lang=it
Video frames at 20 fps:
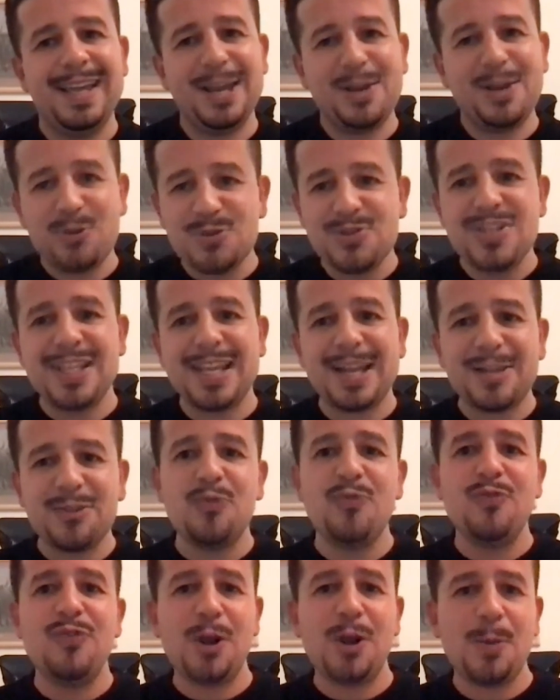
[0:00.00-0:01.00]
è considerato
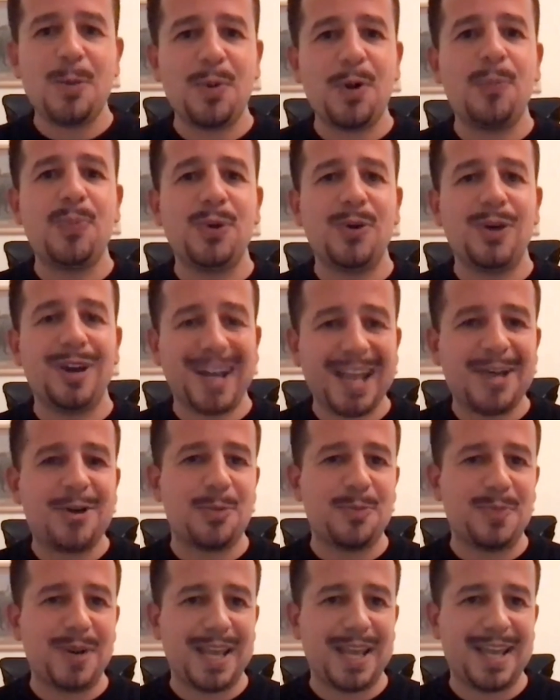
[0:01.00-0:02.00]
un vero e proprio
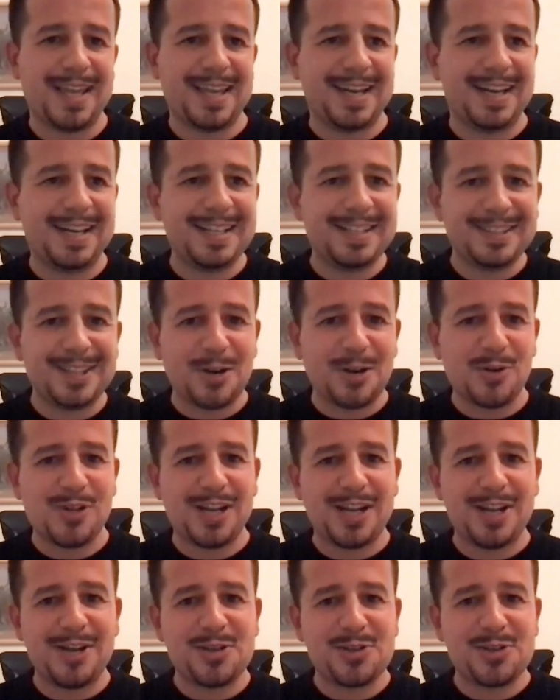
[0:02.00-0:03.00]
record breaker all'interno
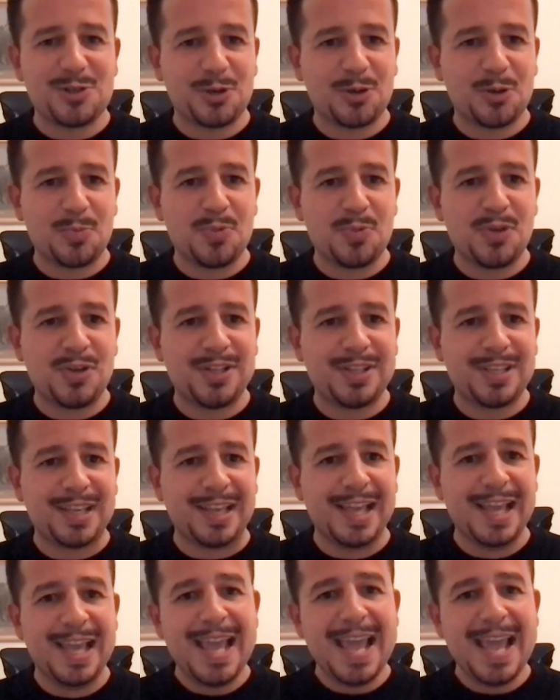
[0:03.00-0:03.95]
della nostra community.